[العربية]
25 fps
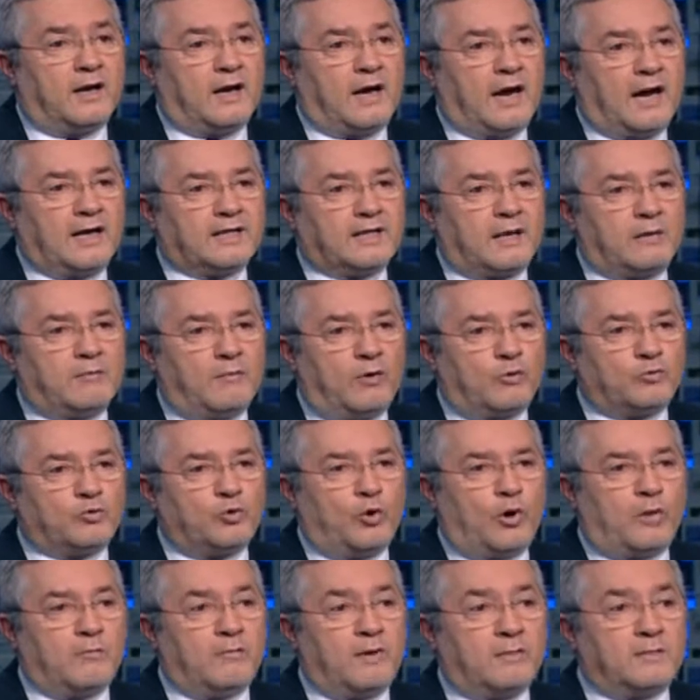ولا هذا
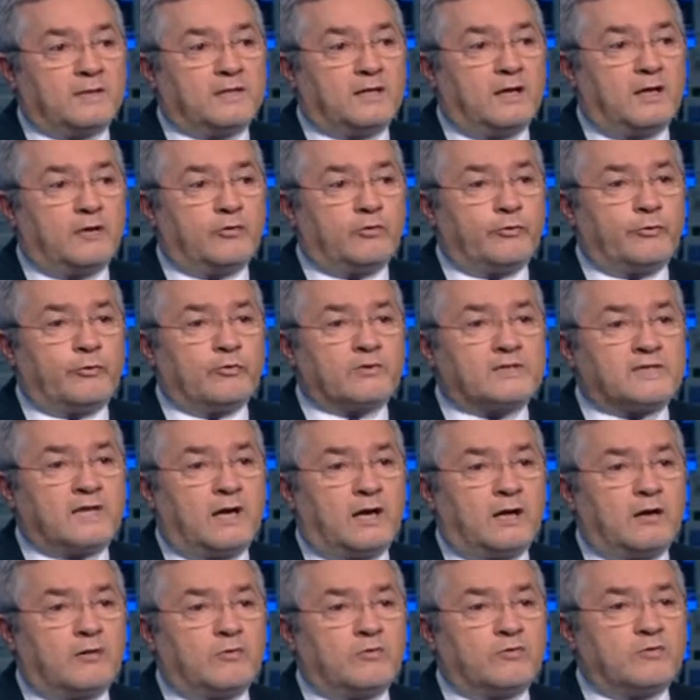الموضوع ما بدنا انه
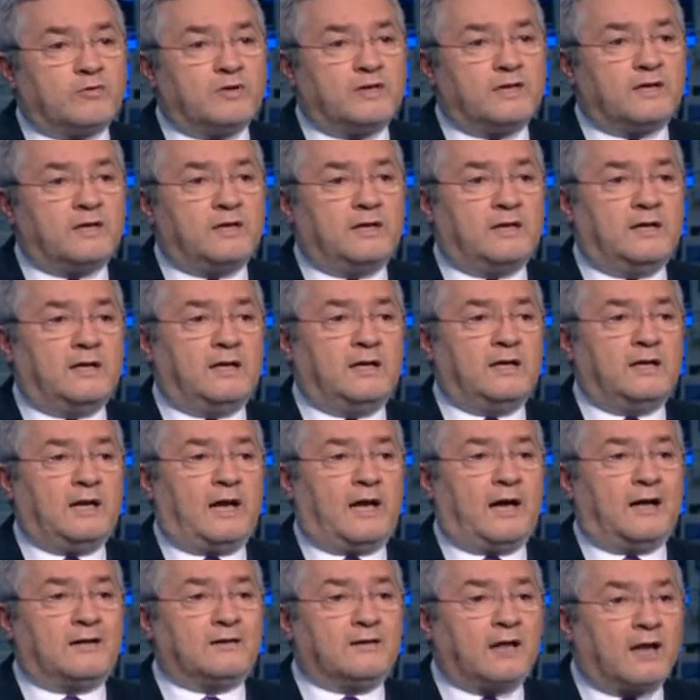يوصل انه
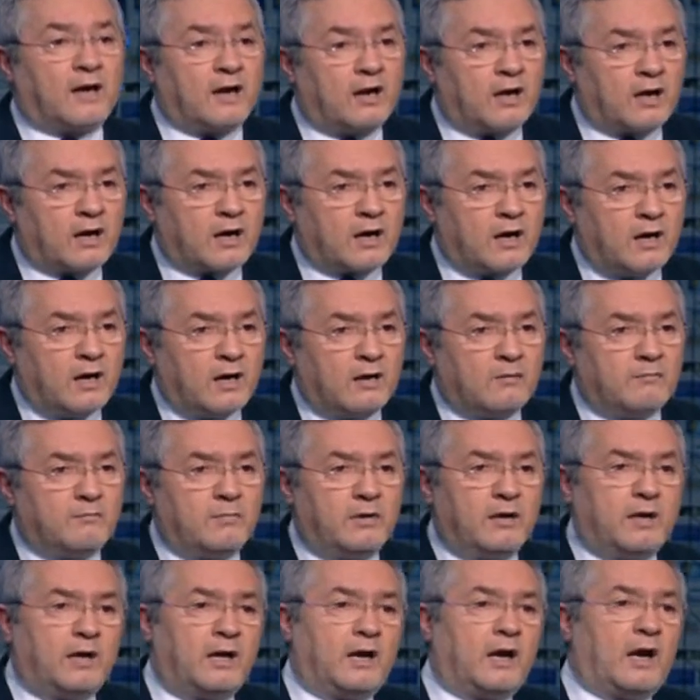يلحق ضرر
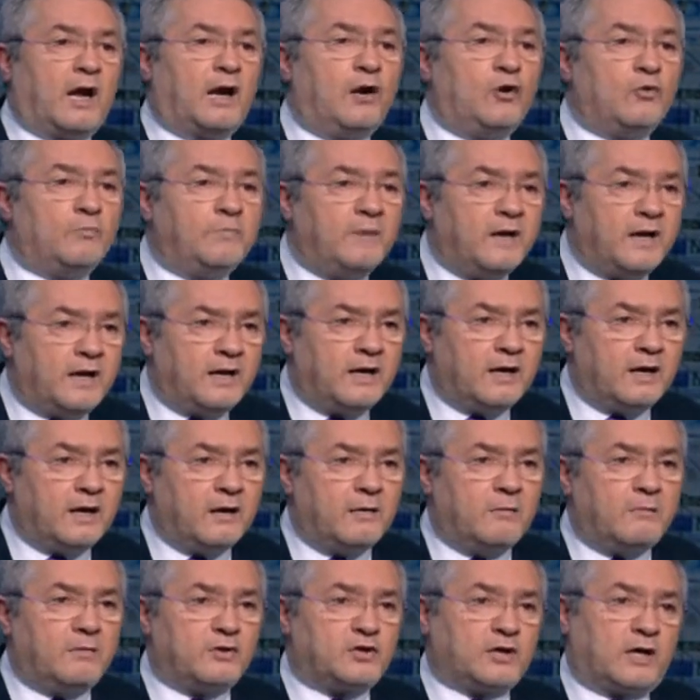
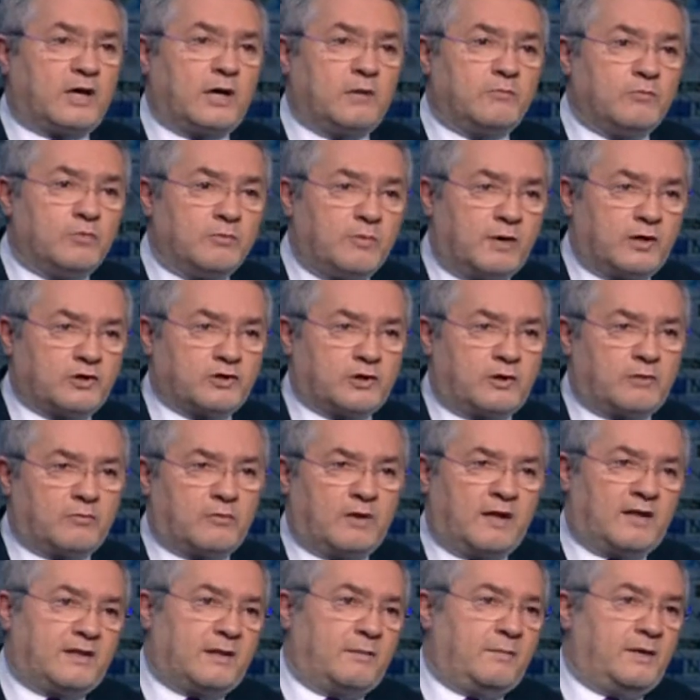باللبناني بشكل مباشر
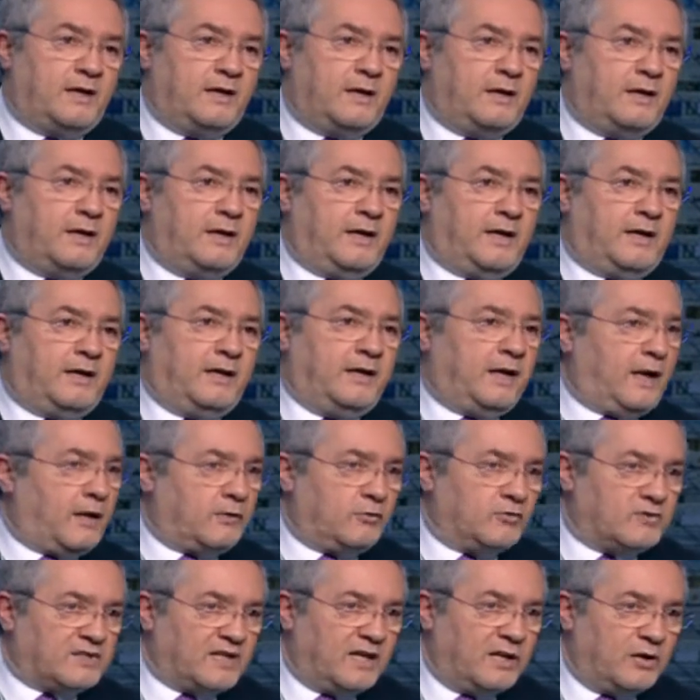وهذا ما يعني
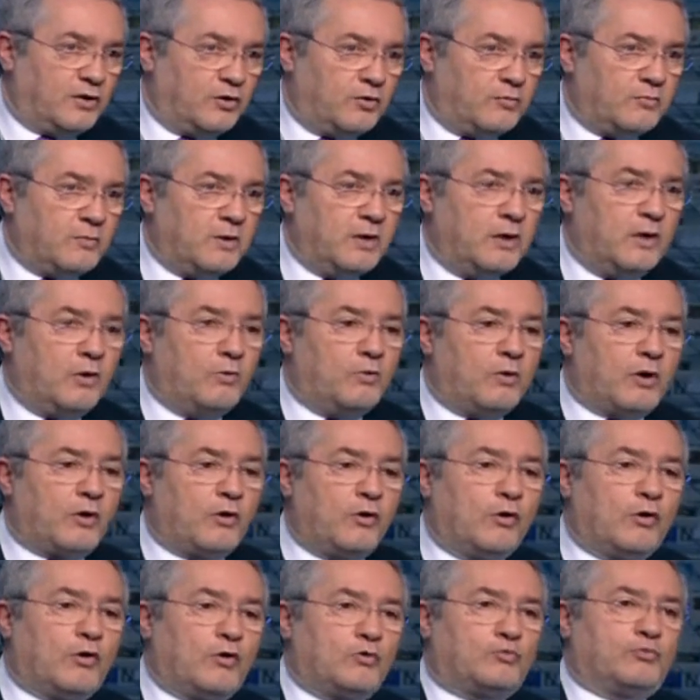يحدث اليوم
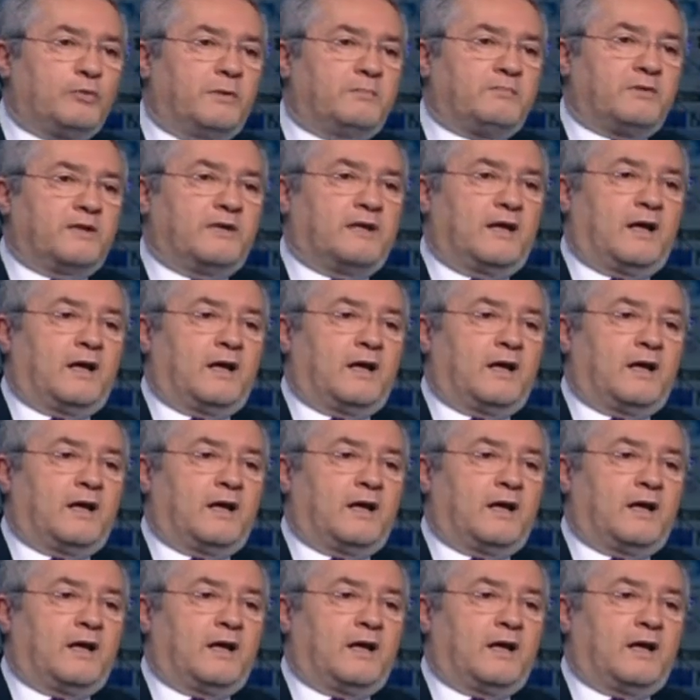وكل خطوه بتت...